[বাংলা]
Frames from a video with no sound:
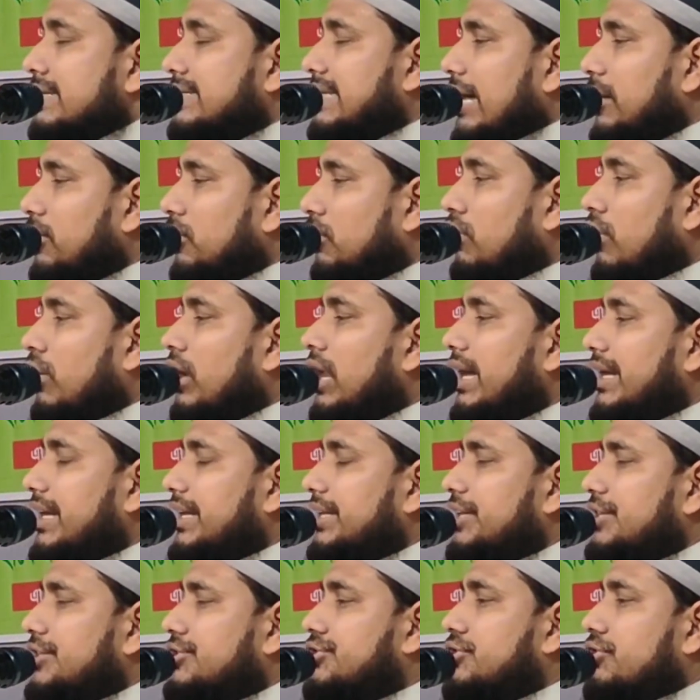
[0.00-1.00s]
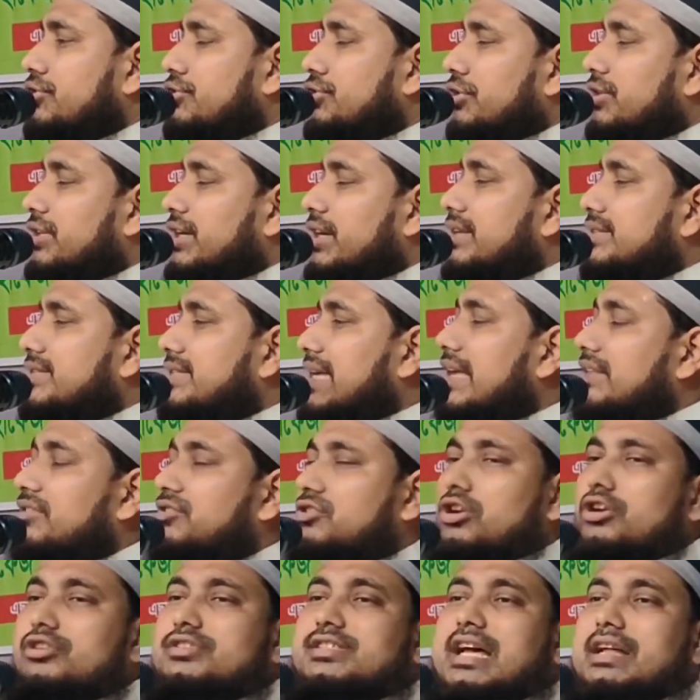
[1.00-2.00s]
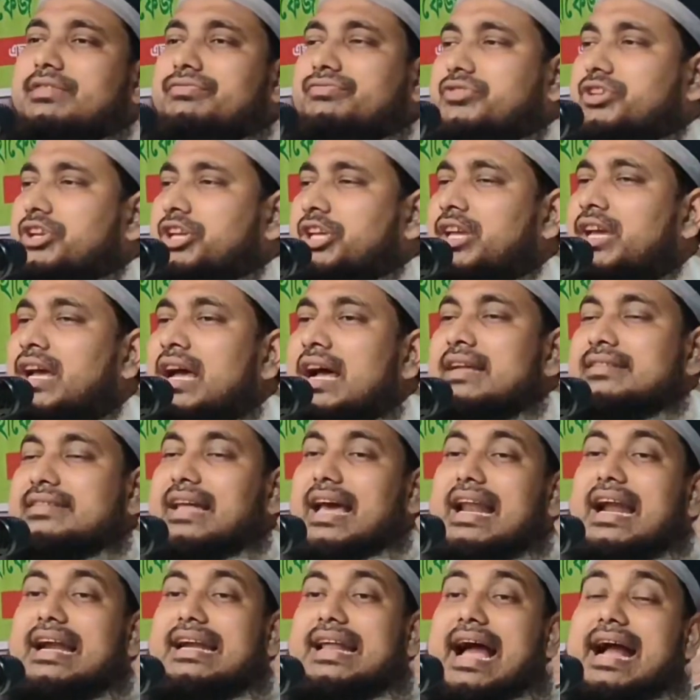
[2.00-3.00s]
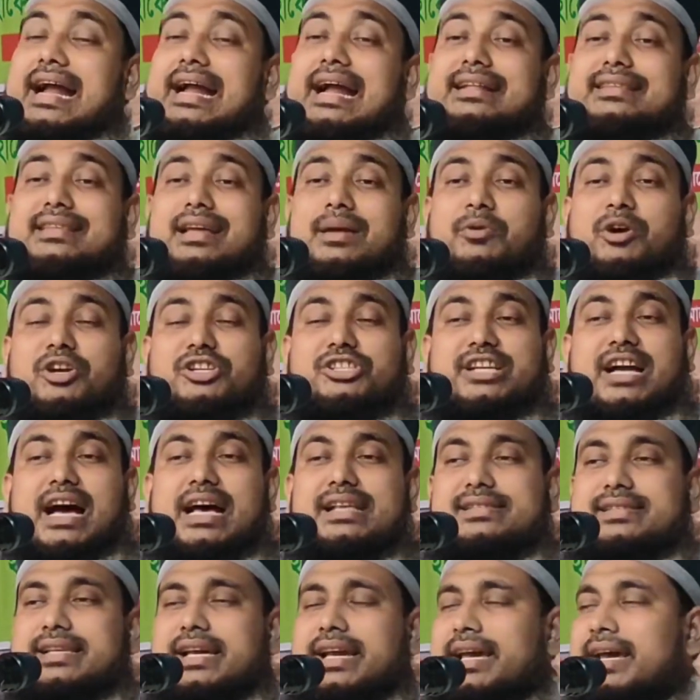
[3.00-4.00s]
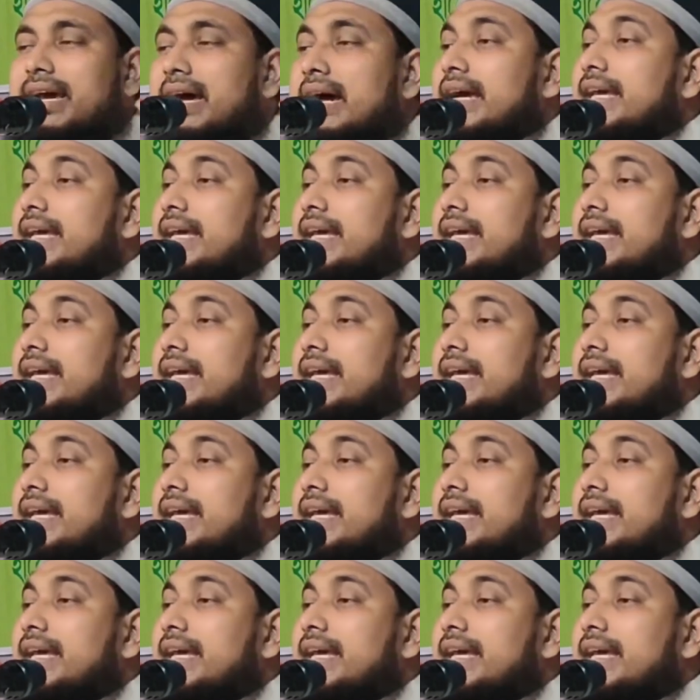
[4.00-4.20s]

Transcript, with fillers: চারুকলা ইনস্টিটিউটের ছাত্র ছাত্রী তারা ঢাকাতে বসে আছে